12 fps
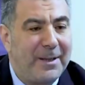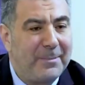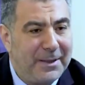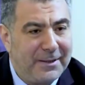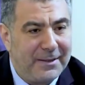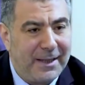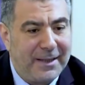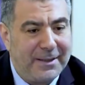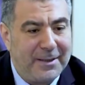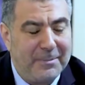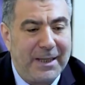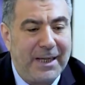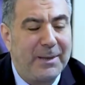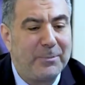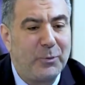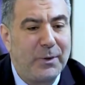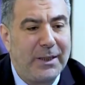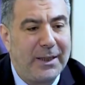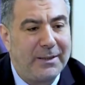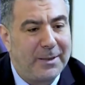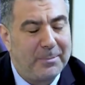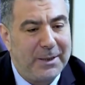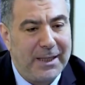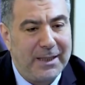الرحمن الرحيم الحمد لله
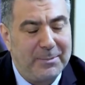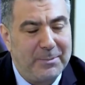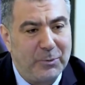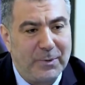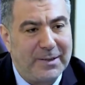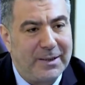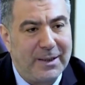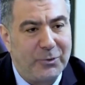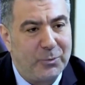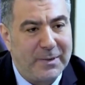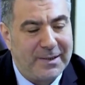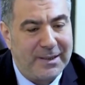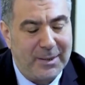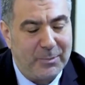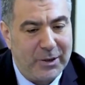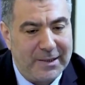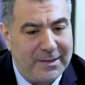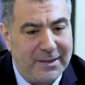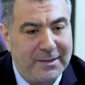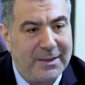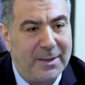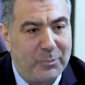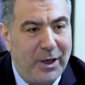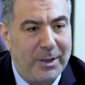رب العالمين والصلاة والسلام على
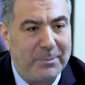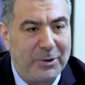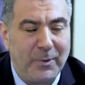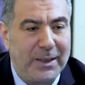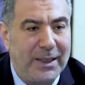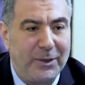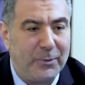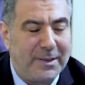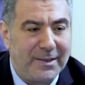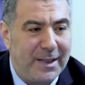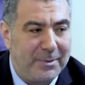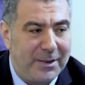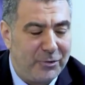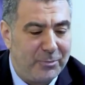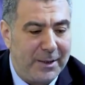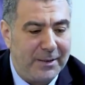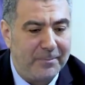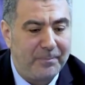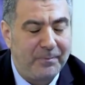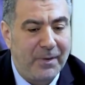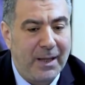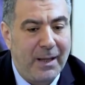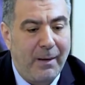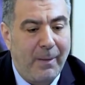سيدنا محمد وعلى آله وأصحابه أجمعين صلى الله عليه
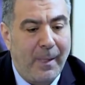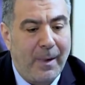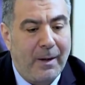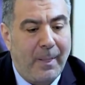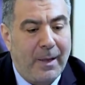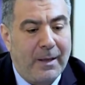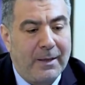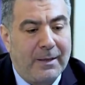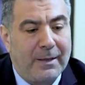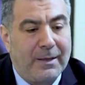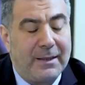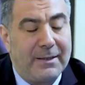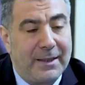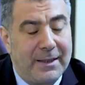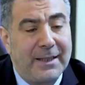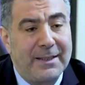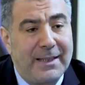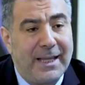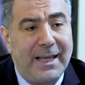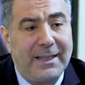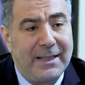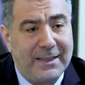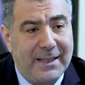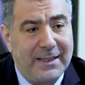وسلم ذكرت
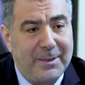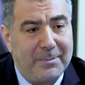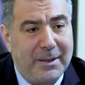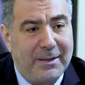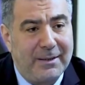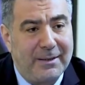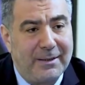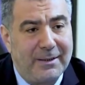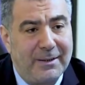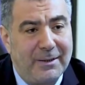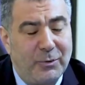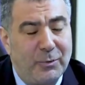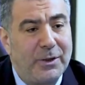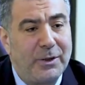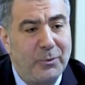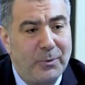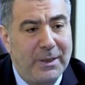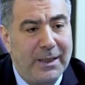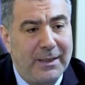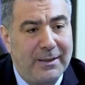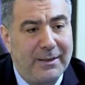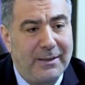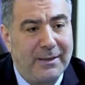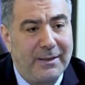الآية الكريمة يريدون
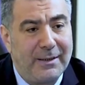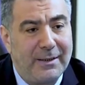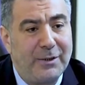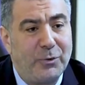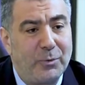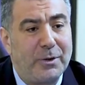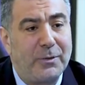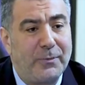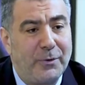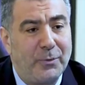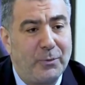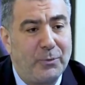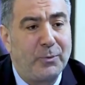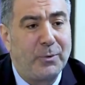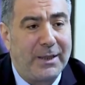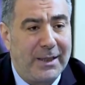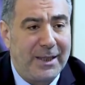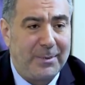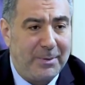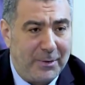ليطفئوا نور الله